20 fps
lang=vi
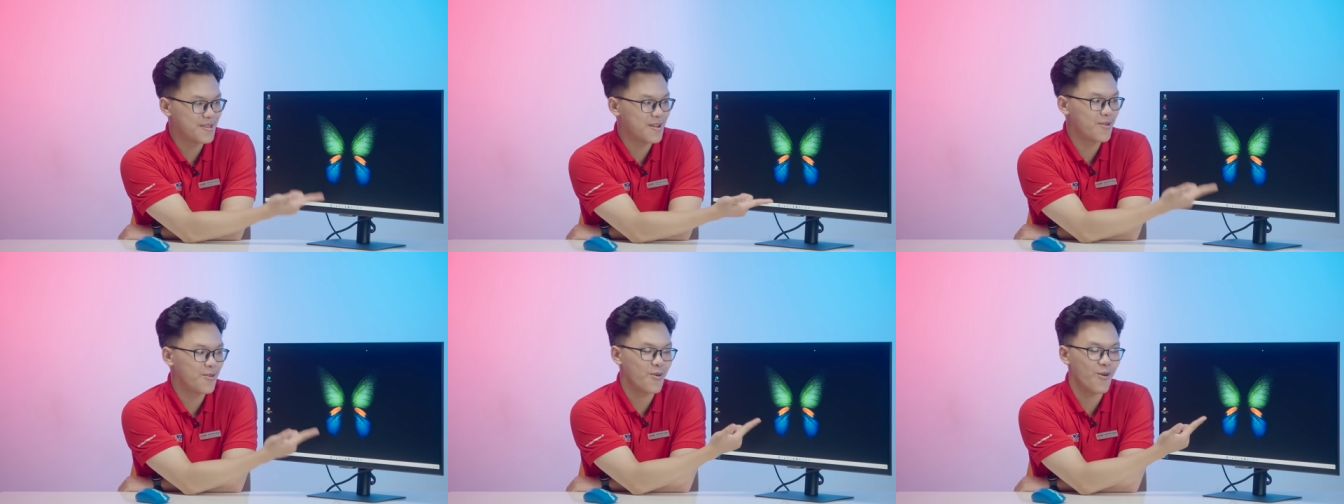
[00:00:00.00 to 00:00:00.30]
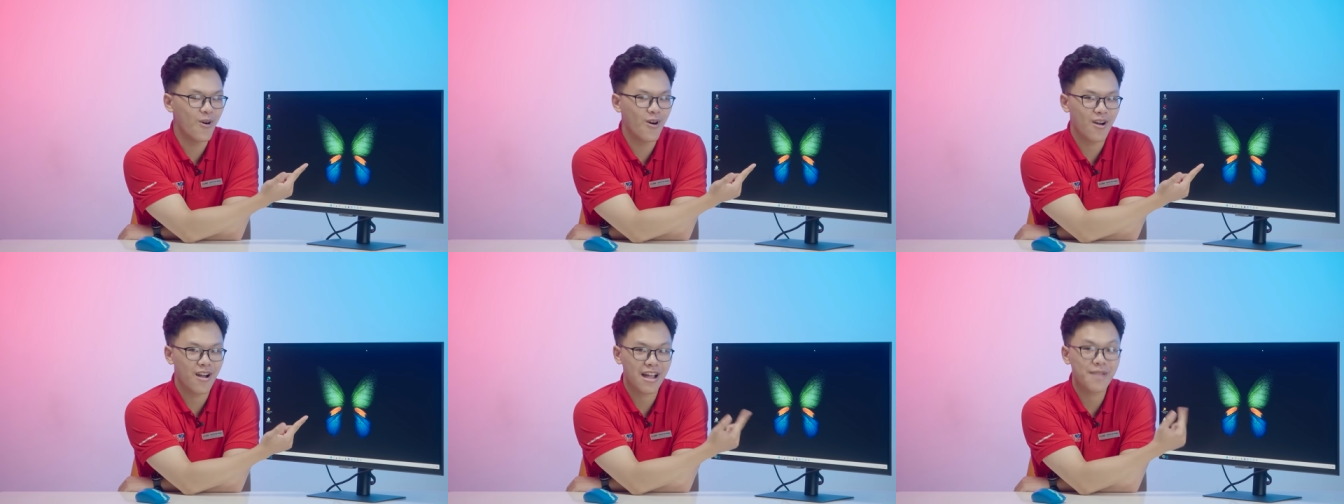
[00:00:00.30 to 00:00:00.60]
tượng
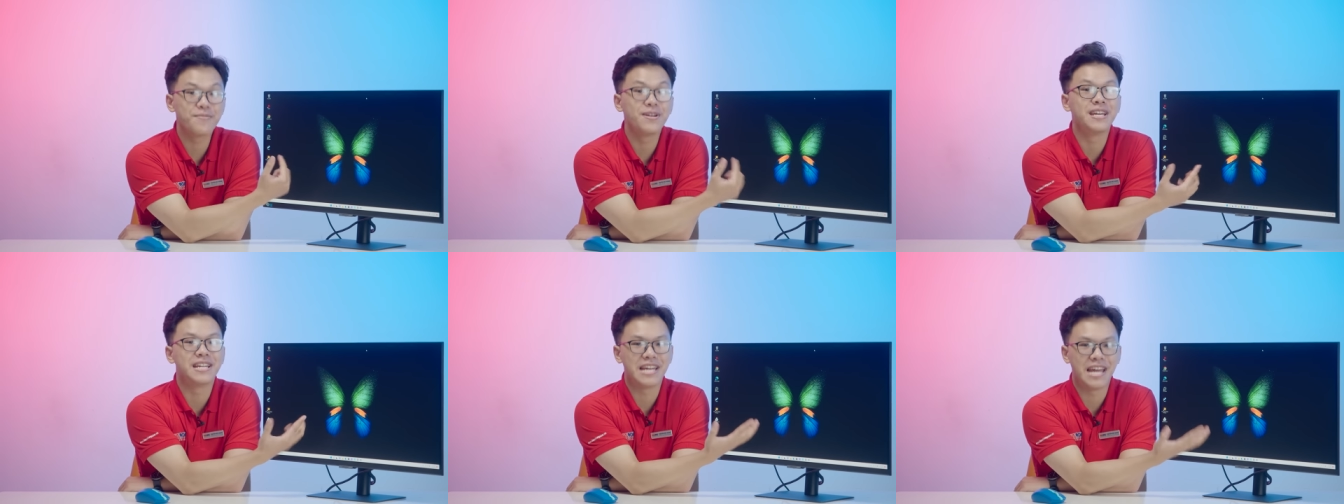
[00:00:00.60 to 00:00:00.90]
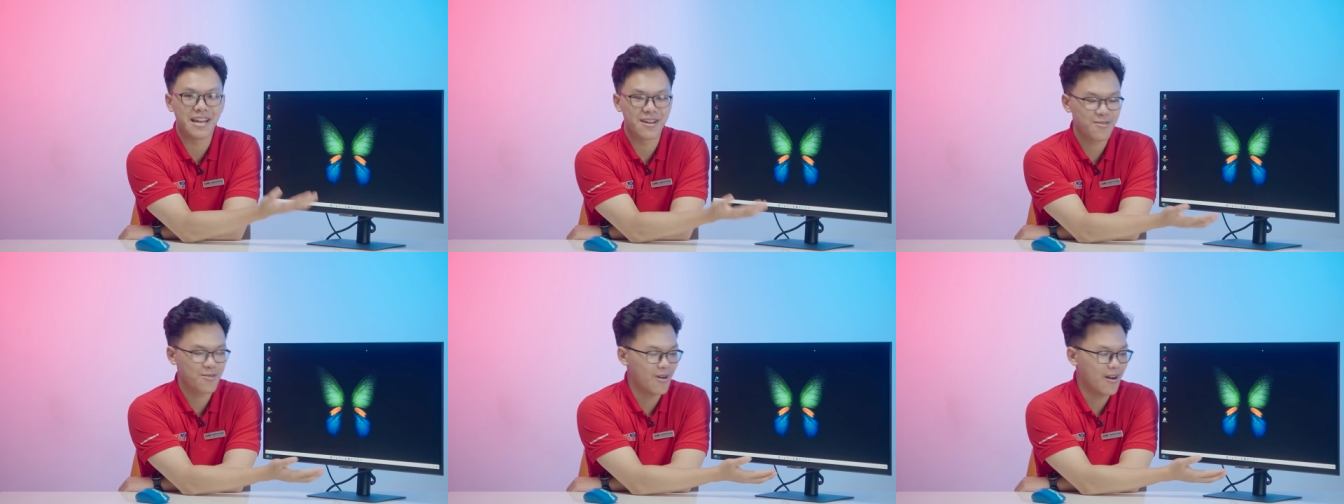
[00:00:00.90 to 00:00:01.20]
của cái hình
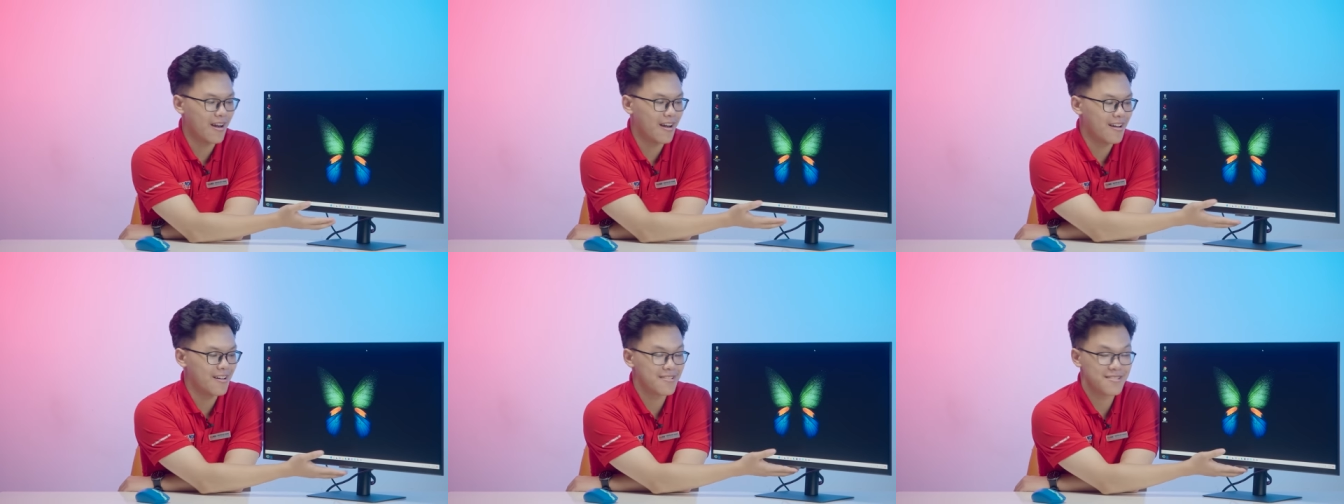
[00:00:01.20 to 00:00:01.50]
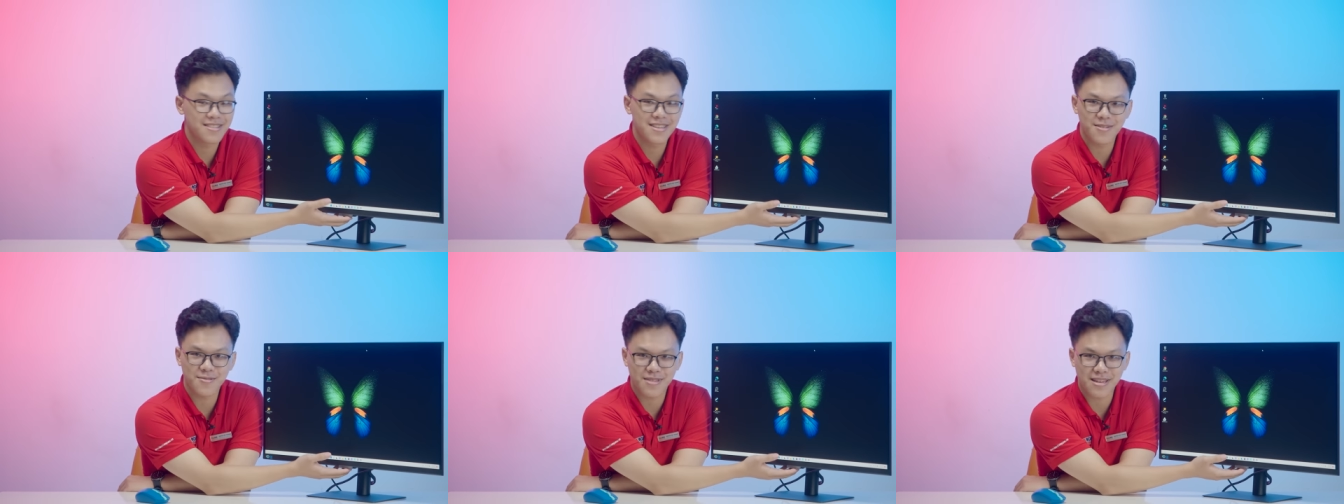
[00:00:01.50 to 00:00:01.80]
nền của
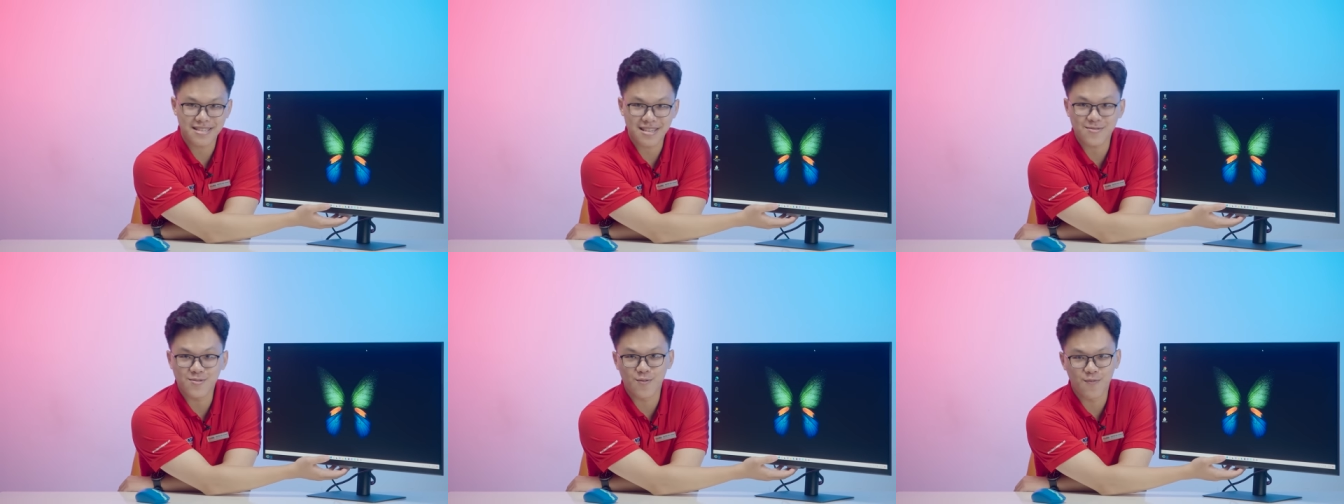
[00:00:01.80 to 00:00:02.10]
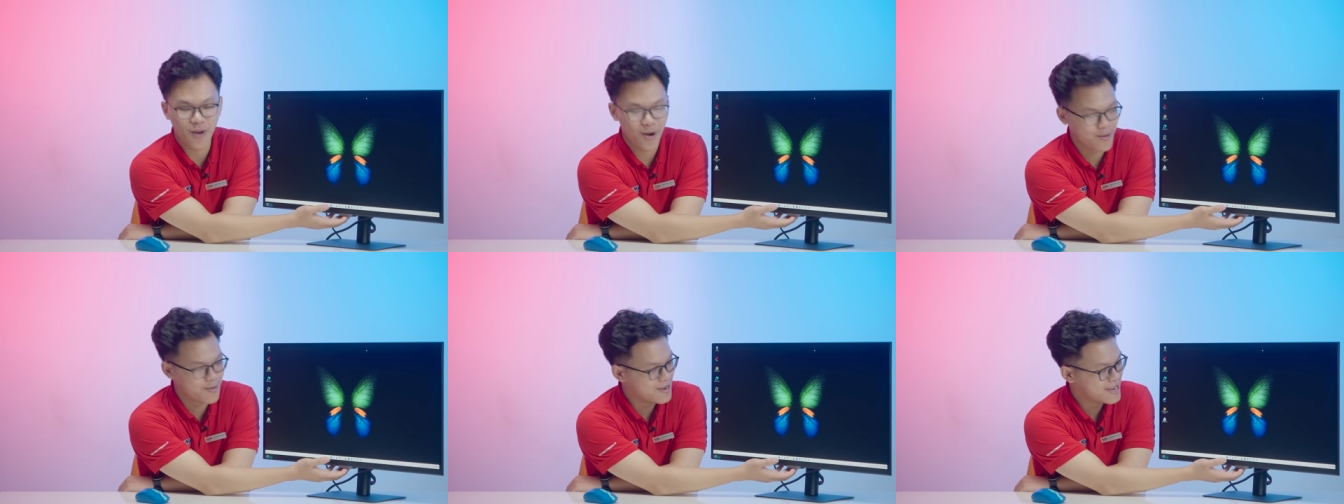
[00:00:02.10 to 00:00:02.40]
chiếc điện thoại Samsung
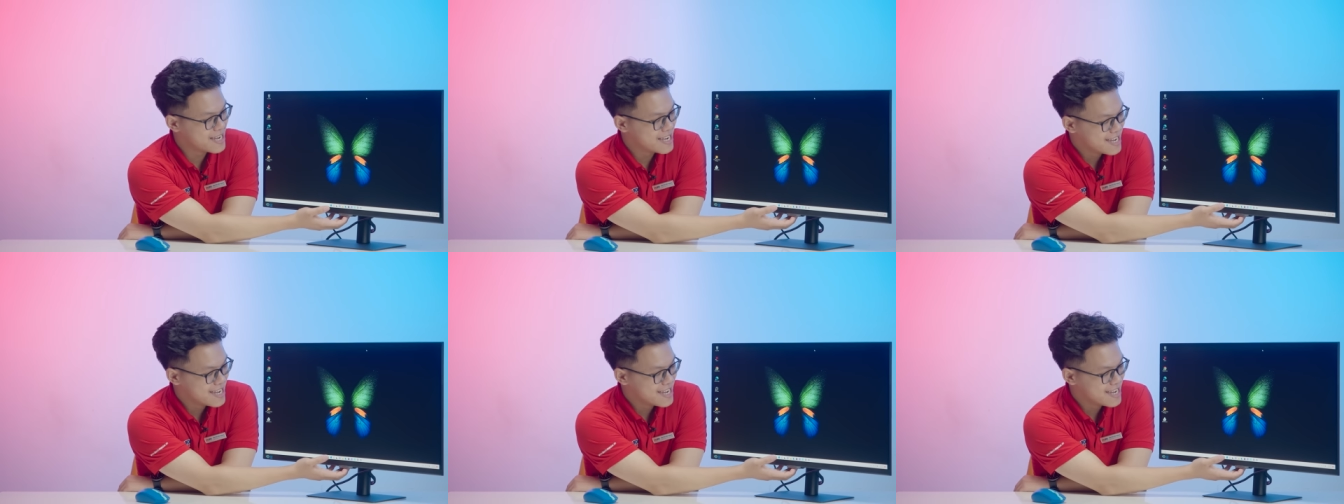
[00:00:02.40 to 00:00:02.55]
Phone.